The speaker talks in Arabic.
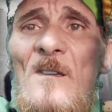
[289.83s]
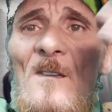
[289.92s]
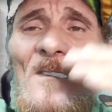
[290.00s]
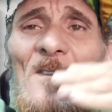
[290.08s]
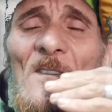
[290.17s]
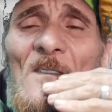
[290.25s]

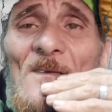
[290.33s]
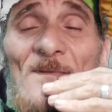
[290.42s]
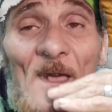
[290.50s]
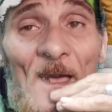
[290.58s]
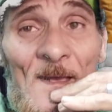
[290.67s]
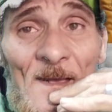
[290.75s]

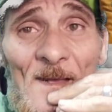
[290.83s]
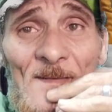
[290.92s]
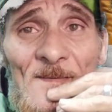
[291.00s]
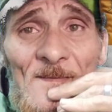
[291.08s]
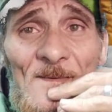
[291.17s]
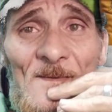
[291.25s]
تأكد
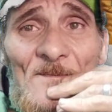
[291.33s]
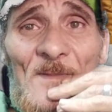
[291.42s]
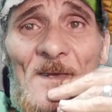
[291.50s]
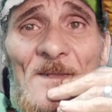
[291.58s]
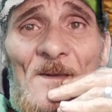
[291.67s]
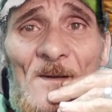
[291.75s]
بأن
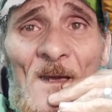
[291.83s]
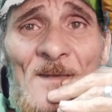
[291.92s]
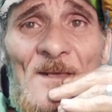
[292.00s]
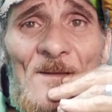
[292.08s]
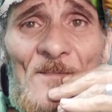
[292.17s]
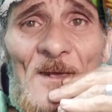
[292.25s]
راحة
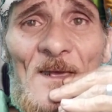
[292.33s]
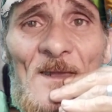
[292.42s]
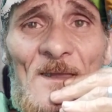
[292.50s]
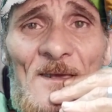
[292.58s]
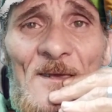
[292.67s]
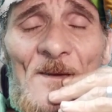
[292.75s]
البال هي
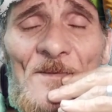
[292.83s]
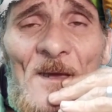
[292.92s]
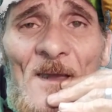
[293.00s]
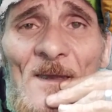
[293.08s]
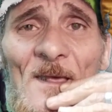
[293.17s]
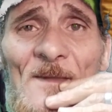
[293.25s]

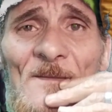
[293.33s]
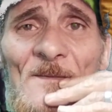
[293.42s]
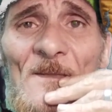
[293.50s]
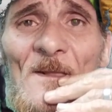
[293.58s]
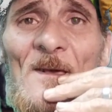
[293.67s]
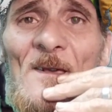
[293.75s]
فعلا
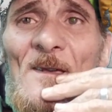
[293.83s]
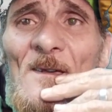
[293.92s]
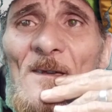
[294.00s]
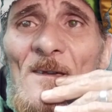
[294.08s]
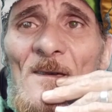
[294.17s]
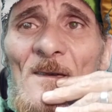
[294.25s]

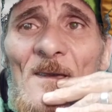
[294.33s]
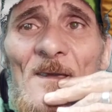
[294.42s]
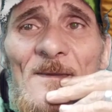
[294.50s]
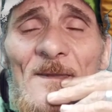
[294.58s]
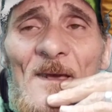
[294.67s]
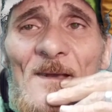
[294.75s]
أنك
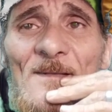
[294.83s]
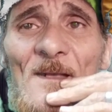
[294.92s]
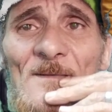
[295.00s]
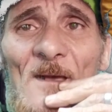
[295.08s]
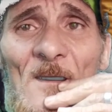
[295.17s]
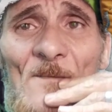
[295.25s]

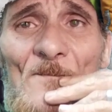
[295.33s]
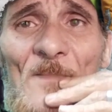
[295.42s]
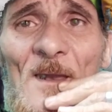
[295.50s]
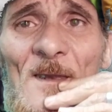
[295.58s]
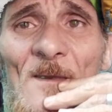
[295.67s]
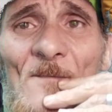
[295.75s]
تتقبل
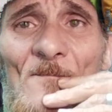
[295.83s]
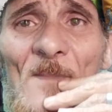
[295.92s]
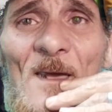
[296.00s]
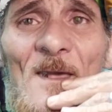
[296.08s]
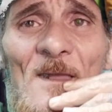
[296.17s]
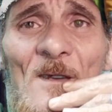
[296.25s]
ما لا
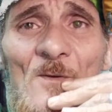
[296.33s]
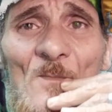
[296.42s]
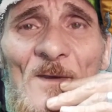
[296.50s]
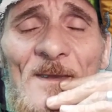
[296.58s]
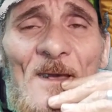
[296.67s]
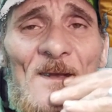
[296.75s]

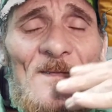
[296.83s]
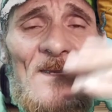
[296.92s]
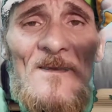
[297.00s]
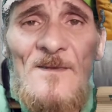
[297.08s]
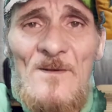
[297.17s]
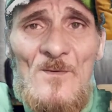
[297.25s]
يمكنك
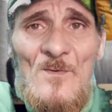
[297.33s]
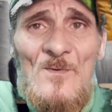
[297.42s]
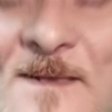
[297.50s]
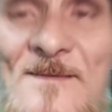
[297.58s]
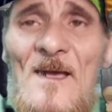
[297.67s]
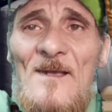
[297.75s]
تغييره
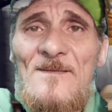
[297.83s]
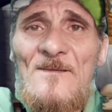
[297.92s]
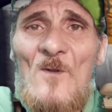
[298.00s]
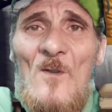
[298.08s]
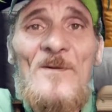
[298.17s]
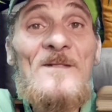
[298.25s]

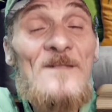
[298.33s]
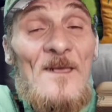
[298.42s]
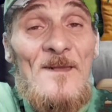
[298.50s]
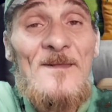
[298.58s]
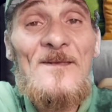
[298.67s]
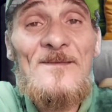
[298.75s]
وبالتالي
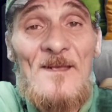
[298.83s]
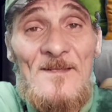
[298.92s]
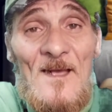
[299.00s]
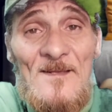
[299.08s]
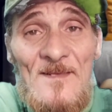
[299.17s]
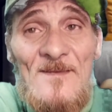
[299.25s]

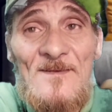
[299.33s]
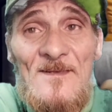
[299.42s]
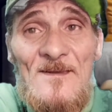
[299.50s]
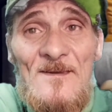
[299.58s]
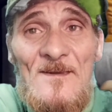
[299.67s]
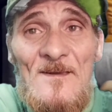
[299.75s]
ستعتزل
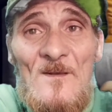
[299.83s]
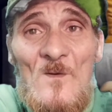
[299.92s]
كل